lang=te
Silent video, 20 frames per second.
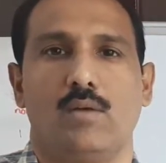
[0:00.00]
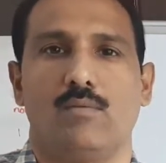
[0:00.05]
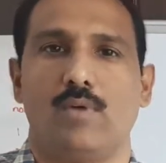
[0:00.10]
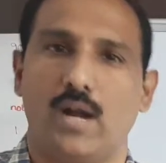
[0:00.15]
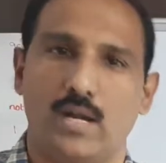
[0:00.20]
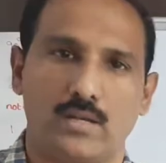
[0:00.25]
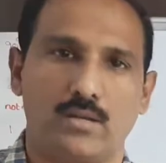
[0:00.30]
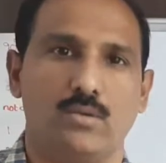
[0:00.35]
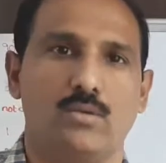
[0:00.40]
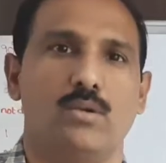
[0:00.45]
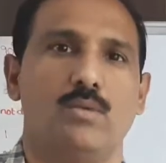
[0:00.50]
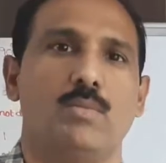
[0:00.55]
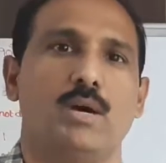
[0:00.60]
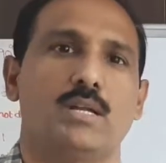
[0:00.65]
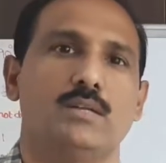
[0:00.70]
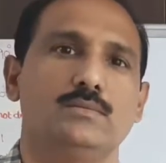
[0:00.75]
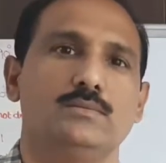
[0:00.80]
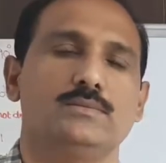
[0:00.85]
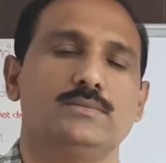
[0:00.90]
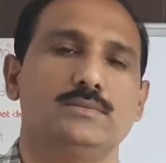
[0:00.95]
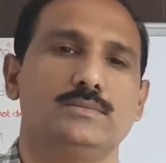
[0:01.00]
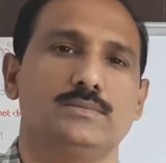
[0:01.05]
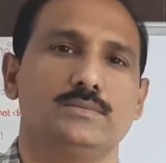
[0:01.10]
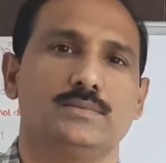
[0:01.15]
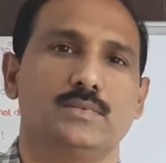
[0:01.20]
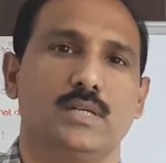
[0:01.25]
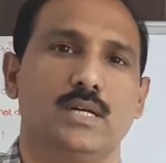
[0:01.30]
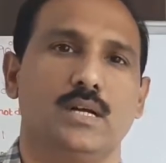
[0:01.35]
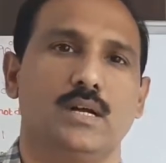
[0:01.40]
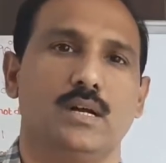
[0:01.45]
వాటిల్లో మనం
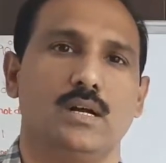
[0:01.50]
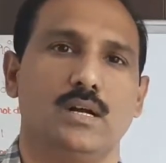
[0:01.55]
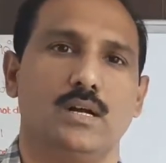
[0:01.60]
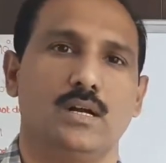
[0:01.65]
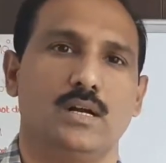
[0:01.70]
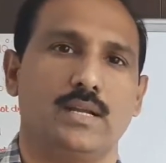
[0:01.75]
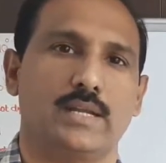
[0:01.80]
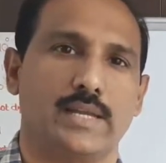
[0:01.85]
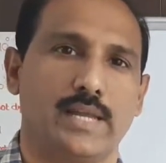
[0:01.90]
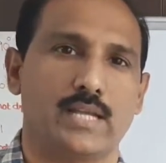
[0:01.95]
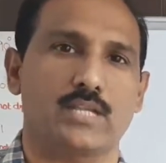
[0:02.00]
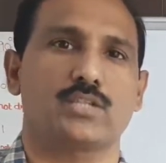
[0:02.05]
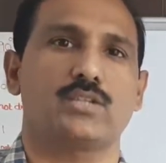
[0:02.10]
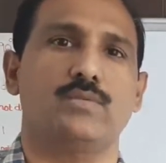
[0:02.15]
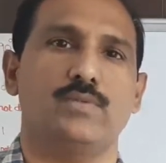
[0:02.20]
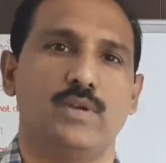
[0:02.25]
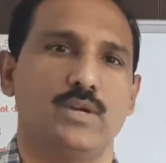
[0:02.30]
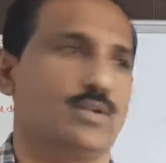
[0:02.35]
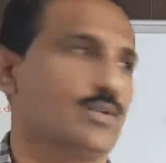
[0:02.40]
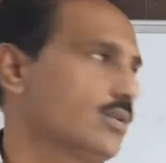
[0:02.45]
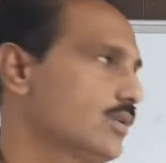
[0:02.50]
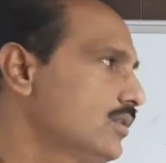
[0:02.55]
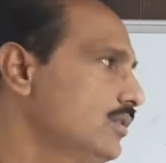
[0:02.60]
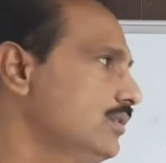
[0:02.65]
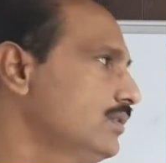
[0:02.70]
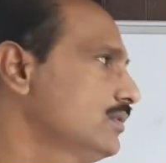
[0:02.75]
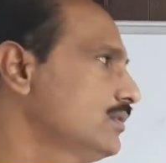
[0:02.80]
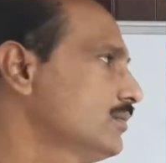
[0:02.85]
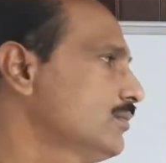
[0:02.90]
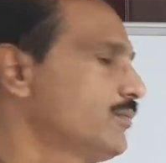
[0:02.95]
నెక్స్ట్ వీడియోలో
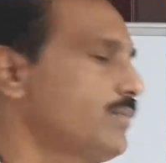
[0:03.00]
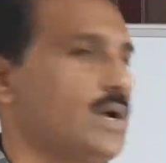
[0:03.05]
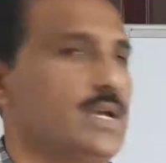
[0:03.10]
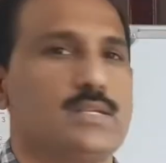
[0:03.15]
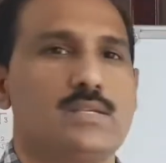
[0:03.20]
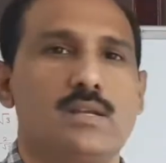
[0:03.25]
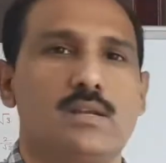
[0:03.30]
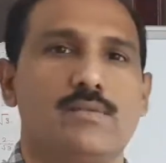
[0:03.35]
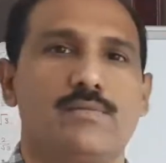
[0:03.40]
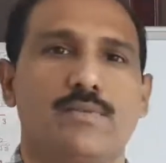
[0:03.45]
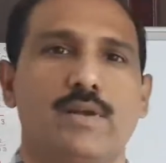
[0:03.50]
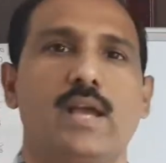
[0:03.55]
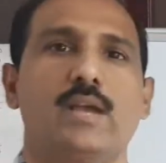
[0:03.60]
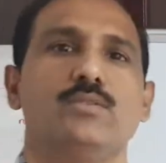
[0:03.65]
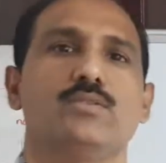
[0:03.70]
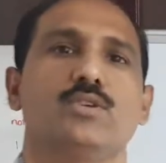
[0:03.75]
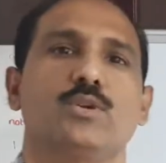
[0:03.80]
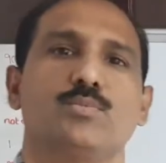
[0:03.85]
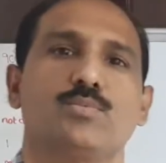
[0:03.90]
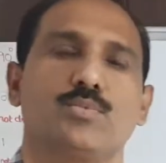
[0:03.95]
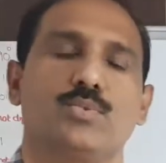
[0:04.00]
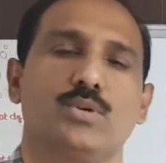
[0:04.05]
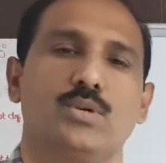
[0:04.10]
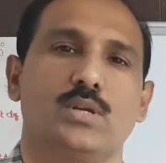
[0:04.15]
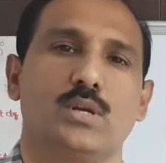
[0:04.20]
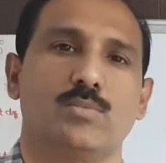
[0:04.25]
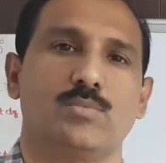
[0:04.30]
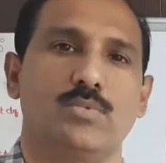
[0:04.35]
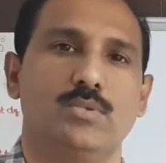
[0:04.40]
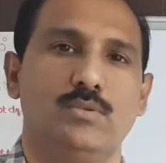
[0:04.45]
పజిల్ ఫైవ్
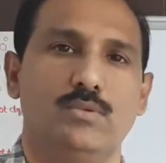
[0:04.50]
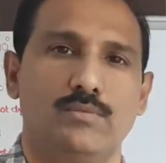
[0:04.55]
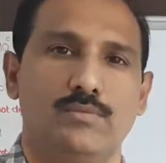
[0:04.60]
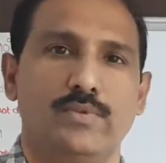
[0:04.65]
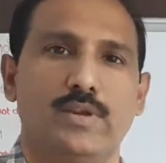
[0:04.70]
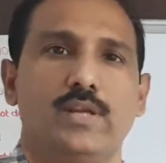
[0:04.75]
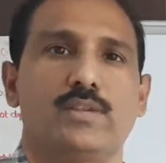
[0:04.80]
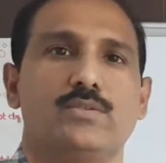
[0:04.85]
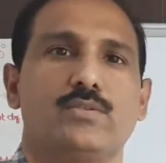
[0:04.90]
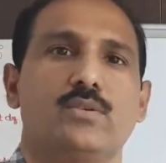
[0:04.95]
చెప్పుకునేటప్పుడు వీటి